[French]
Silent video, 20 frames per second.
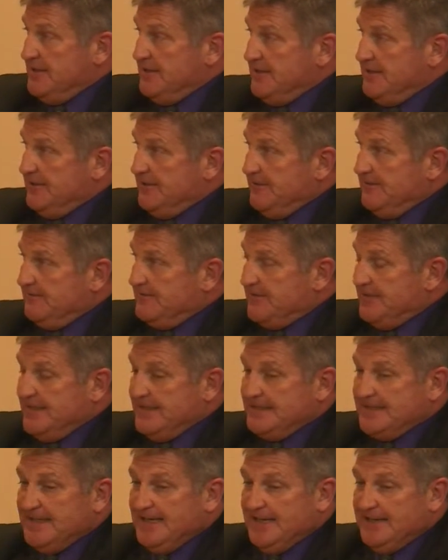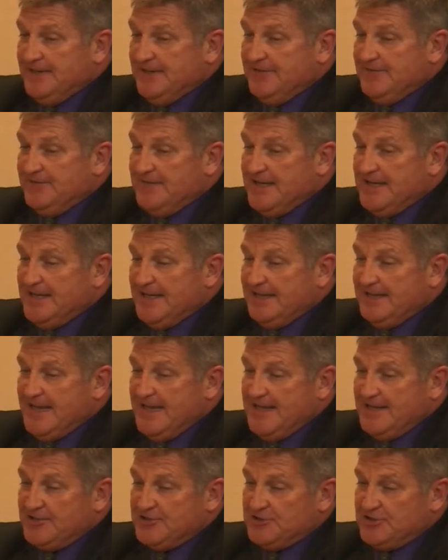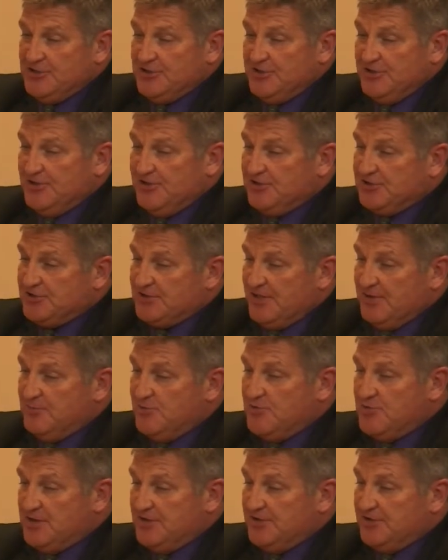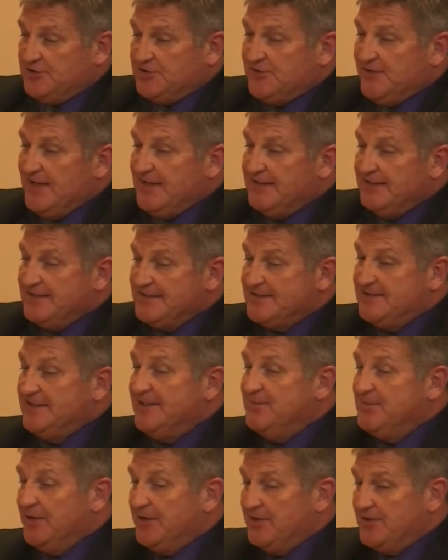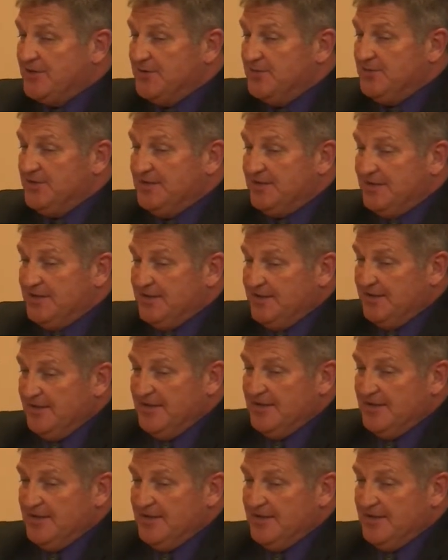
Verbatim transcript: Euh, vous connaissez le vieil adage, euh, un chameau est un cheval dessiné par un comité.